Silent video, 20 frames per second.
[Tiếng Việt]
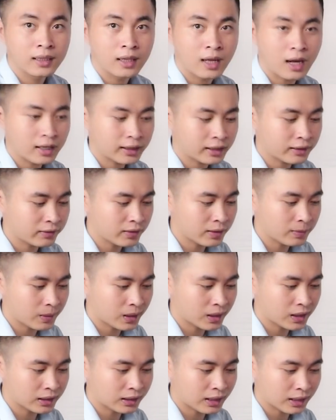đó, cái viền
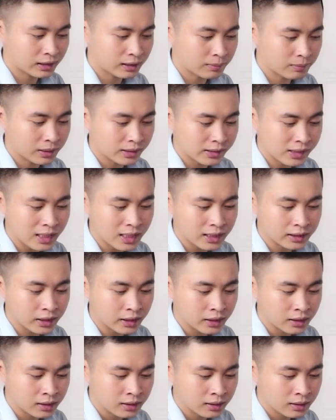màn hình này thì mình rất là
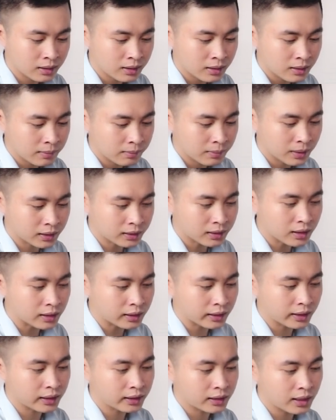thích mình
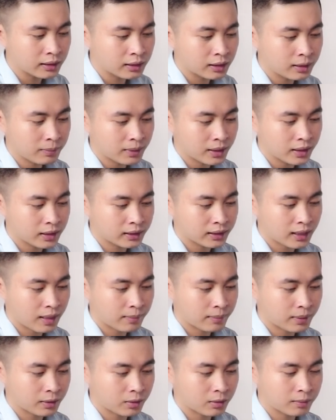cực kỳ thích cái màn hình nào
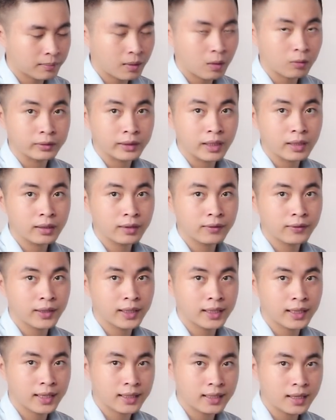mà nó mỏng theo cái
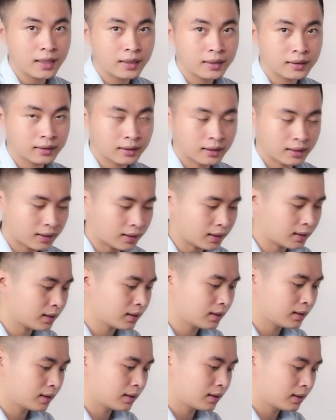viền này nhá đó
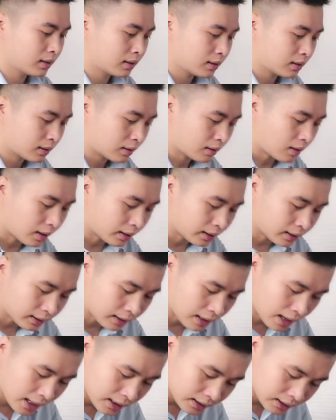còn ở
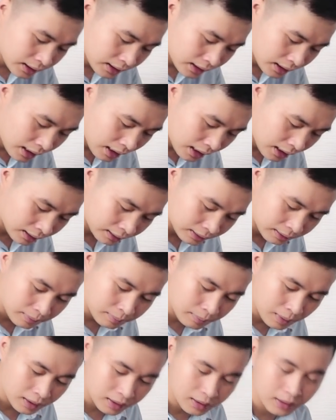đây thì à, cái
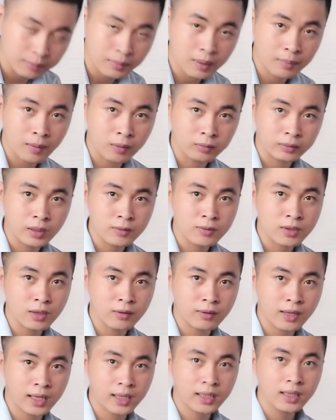màn hình mà mỏng theo
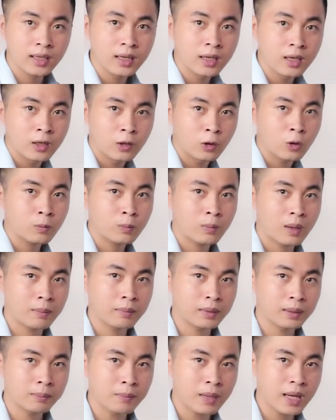chiều này lúc mà
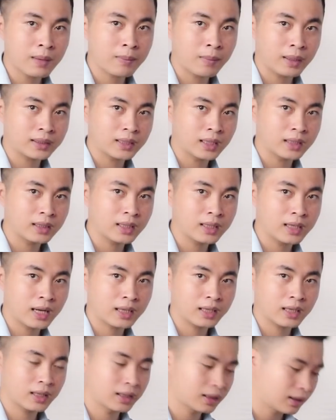mình bê máy tính thế
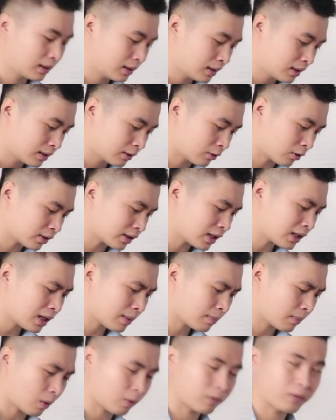này này nó rất là
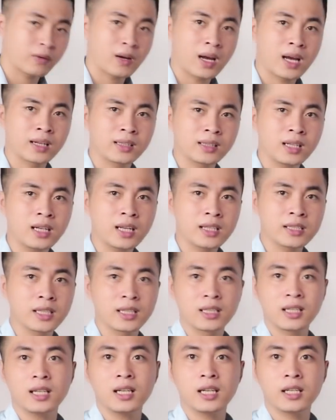mỏng và rất là
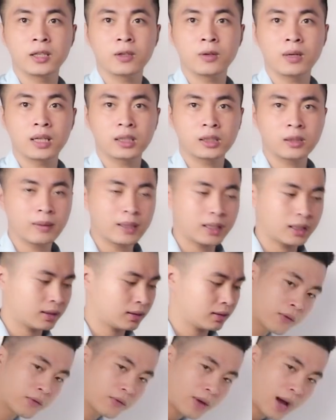nhìn rất là yếu ớt các bạn ạ
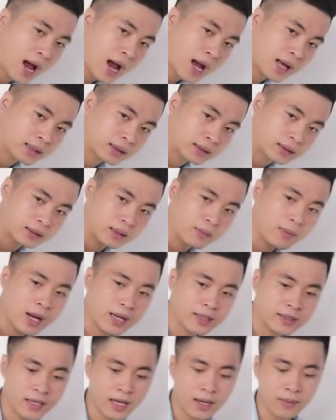và các
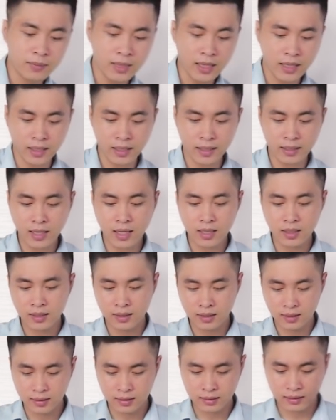bạn xem để ý nhá
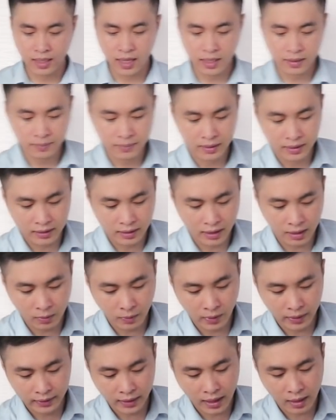đây mình sẽ
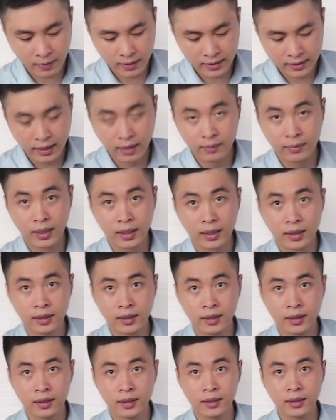ngoảnh ra các bạn xem này
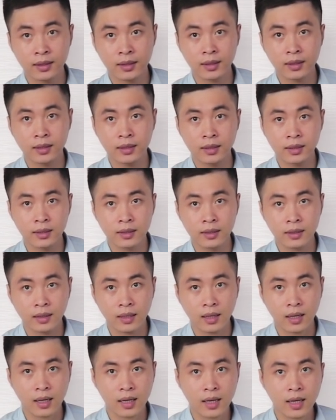
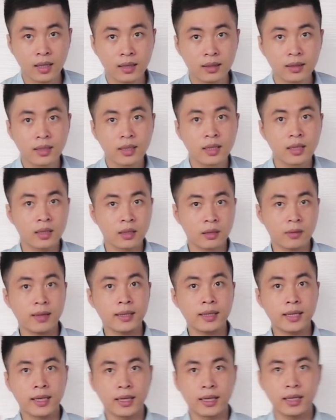đó các
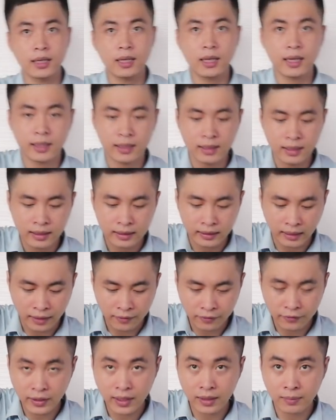bạn để ý này cái
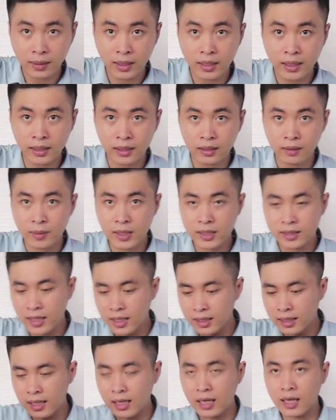viền màn hình ở bên
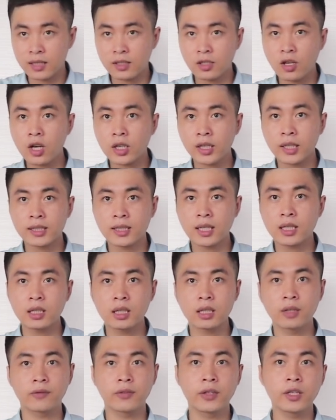trên này là do cái chất lượng